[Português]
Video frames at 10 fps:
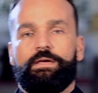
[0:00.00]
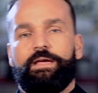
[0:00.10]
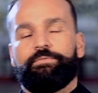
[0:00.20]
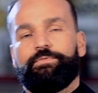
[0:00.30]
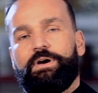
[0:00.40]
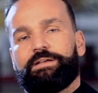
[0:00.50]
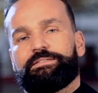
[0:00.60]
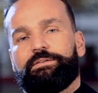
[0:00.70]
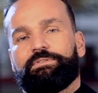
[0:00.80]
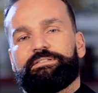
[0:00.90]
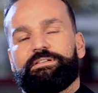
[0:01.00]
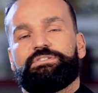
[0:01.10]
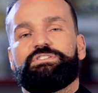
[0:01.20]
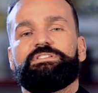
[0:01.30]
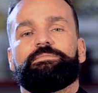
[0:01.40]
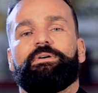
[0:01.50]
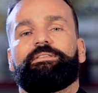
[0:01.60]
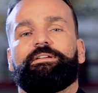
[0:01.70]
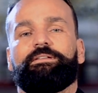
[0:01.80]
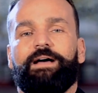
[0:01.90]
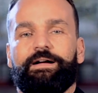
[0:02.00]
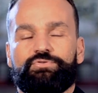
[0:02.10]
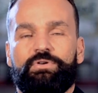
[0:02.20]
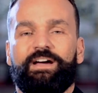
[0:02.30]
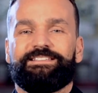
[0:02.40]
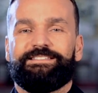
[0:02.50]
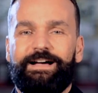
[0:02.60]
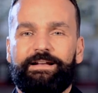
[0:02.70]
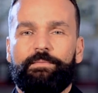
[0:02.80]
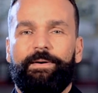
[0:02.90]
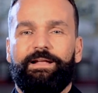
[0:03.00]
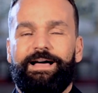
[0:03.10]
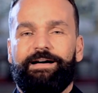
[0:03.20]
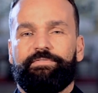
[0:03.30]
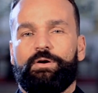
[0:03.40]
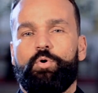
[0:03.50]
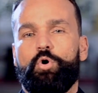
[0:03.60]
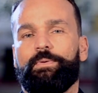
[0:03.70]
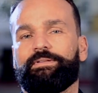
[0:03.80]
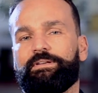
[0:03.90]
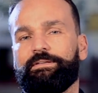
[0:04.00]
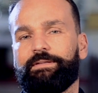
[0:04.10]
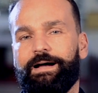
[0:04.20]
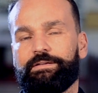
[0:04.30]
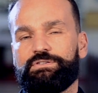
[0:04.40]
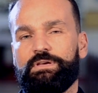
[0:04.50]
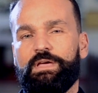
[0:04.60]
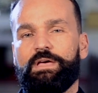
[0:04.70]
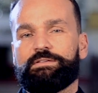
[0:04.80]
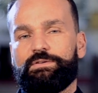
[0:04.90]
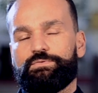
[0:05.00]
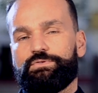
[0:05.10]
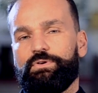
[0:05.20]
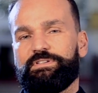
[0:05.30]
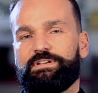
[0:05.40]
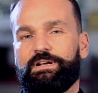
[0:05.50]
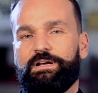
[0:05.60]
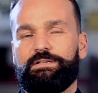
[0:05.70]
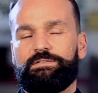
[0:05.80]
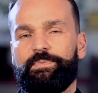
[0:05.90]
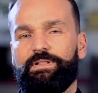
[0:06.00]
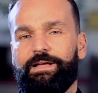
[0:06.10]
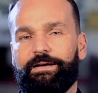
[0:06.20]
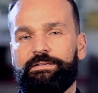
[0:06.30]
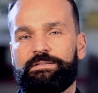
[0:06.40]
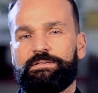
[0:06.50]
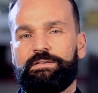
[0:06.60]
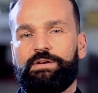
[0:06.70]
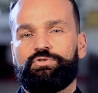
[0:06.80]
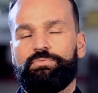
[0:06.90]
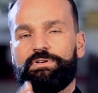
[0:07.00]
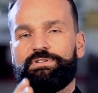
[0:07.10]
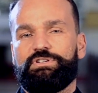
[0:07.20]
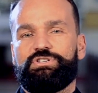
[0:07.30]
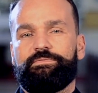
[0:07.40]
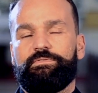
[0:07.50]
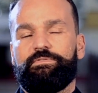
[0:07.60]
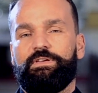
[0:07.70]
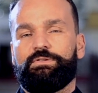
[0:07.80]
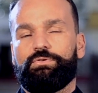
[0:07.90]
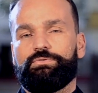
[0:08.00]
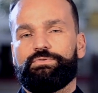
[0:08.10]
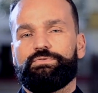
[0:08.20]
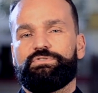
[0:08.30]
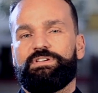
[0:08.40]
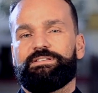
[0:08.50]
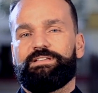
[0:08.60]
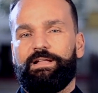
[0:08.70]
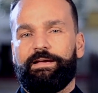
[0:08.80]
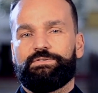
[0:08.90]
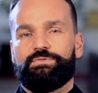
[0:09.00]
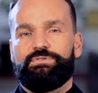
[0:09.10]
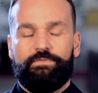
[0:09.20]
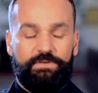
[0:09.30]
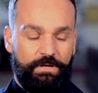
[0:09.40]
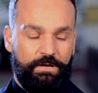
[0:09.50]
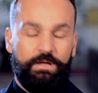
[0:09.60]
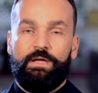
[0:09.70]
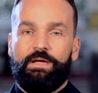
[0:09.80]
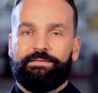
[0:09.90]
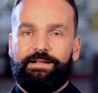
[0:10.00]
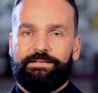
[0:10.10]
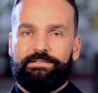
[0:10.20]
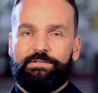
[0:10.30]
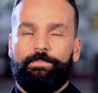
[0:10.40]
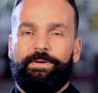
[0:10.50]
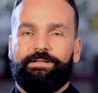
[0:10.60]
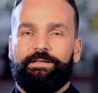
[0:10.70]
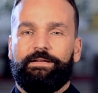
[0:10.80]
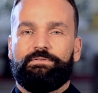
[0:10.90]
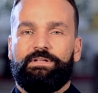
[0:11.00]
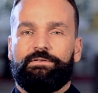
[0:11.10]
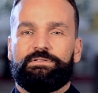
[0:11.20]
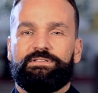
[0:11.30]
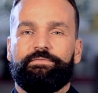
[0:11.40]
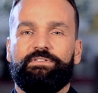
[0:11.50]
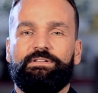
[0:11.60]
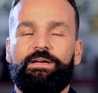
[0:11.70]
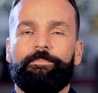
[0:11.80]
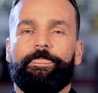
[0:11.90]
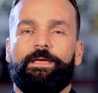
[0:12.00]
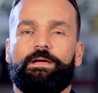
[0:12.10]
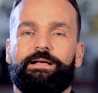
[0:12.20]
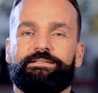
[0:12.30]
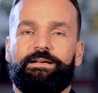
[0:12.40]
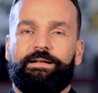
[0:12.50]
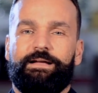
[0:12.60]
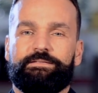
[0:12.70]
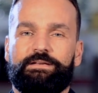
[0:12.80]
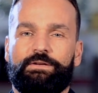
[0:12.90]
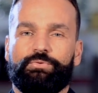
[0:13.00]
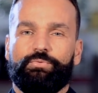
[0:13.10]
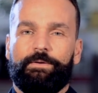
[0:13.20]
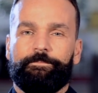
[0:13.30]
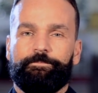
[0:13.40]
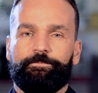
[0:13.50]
e a invocação da Santíssima Trindade, o rezar a palavra com a Trindade, são os dois grandes pilares que ajudam a gente a viver todos os dias a Lexio Divina, trazendo para dentro da nossa vida a Sagrada Escritura.